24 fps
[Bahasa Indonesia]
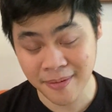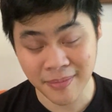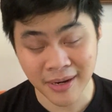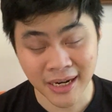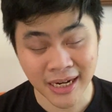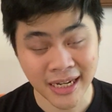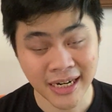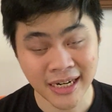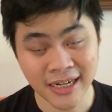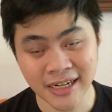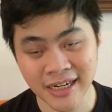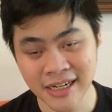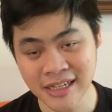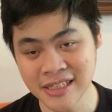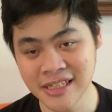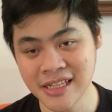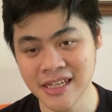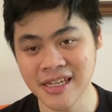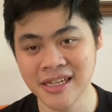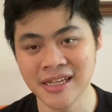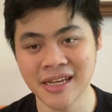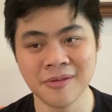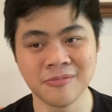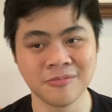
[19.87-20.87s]
Bakal
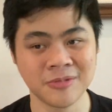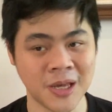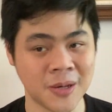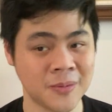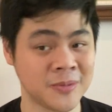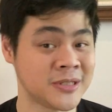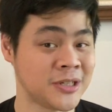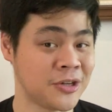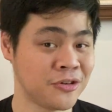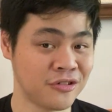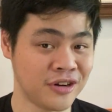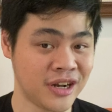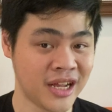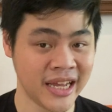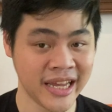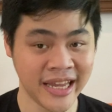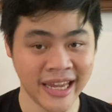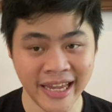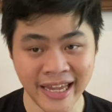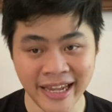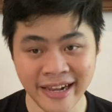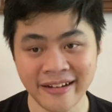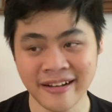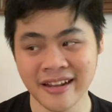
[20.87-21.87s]
nanti game-game seru
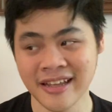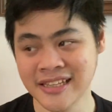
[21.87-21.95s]
lain.